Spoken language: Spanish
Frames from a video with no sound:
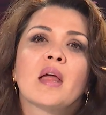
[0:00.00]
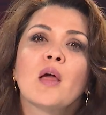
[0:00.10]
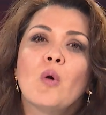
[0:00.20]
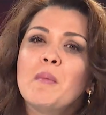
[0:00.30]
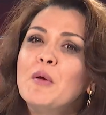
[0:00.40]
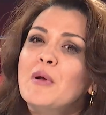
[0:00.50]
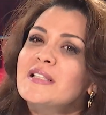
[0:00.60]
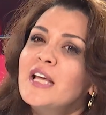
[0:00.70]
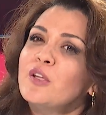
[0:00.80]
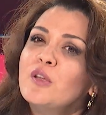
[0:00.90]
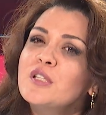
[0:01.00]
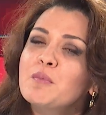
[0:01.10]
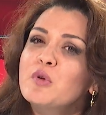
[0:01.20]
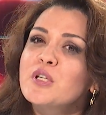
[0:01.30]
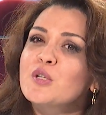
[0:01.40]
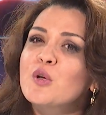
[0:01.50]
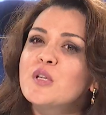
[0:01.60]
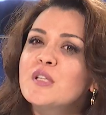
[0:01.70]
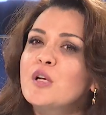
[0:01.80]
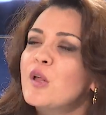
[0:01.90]
que Juan Manuel Santos dice muchas
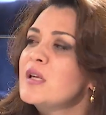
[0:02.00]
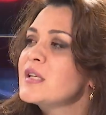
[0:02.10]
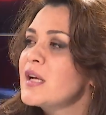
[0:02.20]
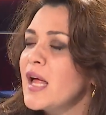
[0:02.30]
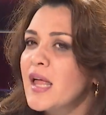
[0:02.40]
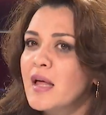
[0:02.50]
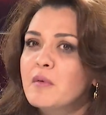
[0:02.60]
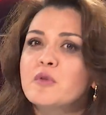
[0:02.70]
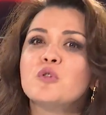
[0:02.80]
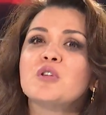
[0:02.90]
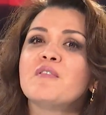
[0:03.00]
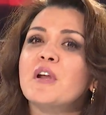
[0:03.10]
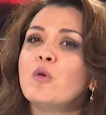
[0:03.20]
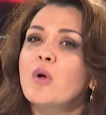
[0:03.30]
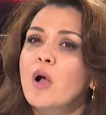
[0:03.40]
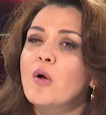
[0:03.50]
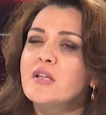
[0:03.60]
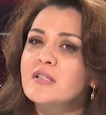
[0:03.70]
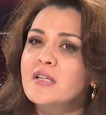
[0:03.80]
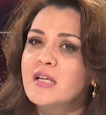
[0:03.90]
cosas y no dice nada. Sus cifras nunca
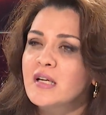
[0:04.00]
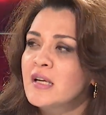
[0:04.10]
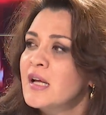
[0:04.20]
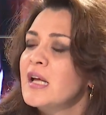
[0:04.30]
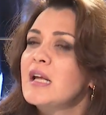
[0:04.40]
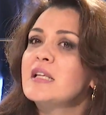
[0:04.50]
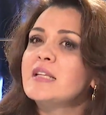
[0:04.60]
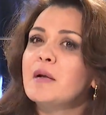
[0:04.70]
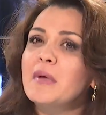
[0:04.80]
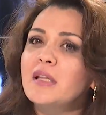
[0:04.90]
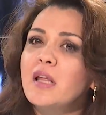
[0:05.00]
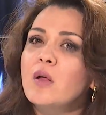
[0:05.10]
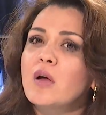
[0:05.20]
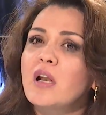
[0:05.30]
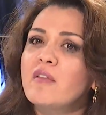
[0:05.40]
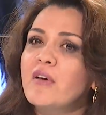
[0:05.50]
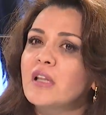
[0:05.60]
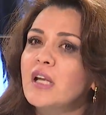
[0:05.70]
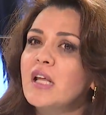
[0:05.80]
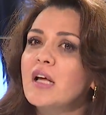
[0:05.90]
coinciden. Inicialmente dijo que la FARC
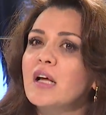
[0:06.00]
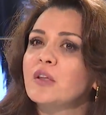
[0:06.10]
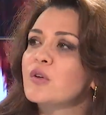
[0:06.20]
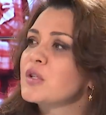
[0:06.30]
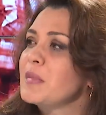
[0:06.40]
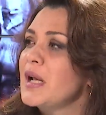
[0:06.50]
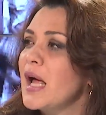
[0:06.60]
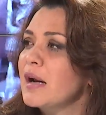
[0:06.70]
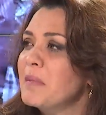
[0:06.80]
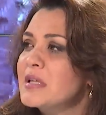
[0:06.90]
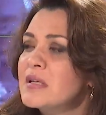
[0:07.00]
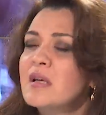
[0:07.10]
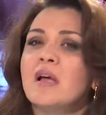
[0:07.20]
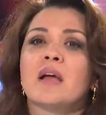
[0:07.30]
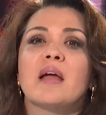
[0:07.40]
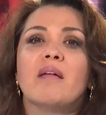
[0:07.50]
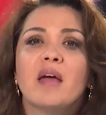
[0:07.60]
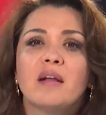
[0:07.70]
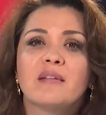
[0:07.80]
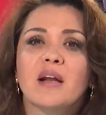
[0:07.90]
tenía 14.000 armas, que
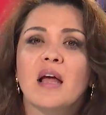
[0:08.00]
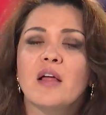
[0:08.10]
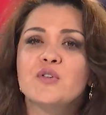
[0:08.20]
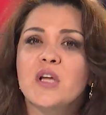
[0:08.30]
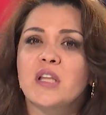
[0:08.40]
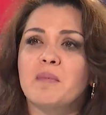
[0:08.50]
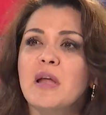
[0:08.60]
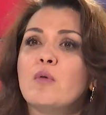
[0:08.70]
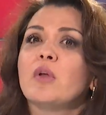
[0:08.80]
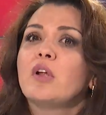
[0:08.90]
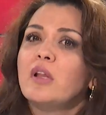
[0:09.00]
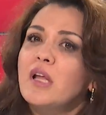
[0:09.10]
habían entregado 7.000, cuando les